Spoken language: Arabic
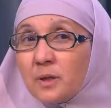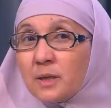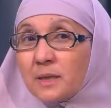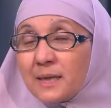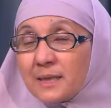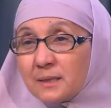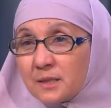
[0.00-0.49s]

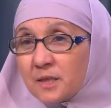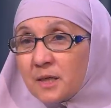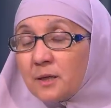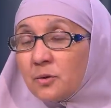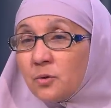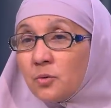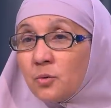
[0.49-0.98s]
يعني
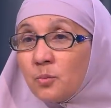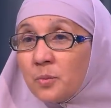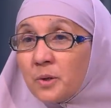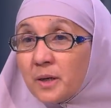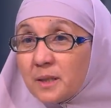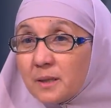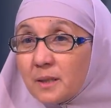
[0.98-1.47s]
رساله
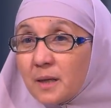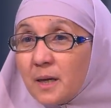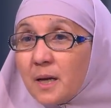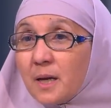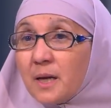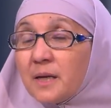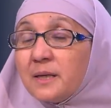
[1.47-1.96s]
للامهات
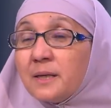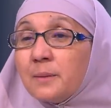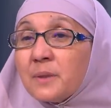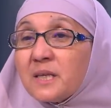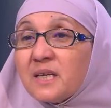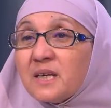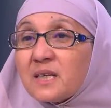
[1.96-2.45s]
انها
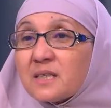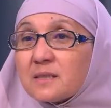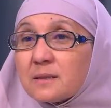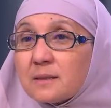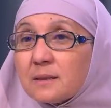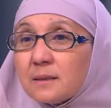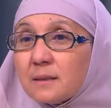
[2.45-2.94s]
ما
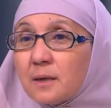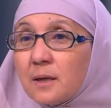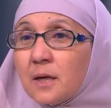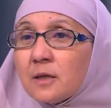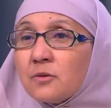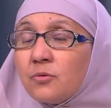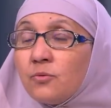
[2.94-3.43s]
تيأس
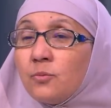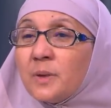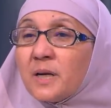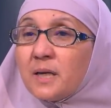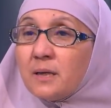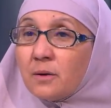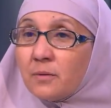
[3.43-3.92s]
طول ما
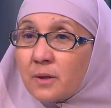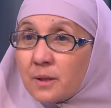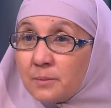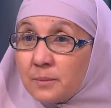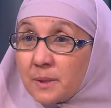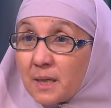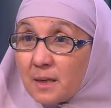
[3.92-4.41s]
هي ورا
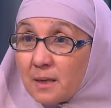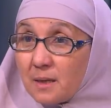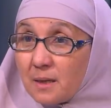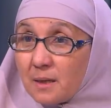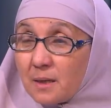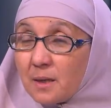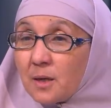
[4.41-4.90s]
ابنها
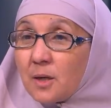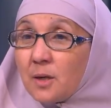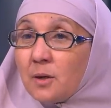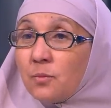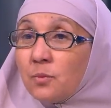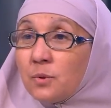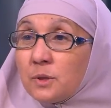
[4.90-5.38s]

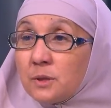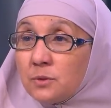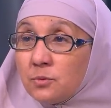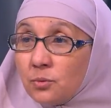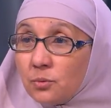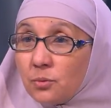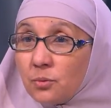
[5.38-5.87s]

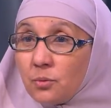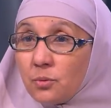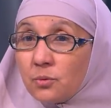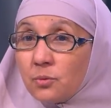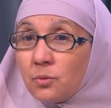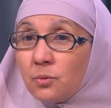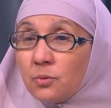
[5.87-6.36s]
وتزقه
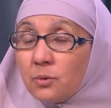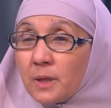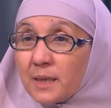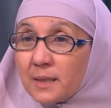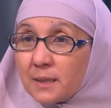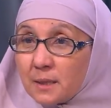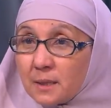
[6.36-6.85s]
تقول له لا انت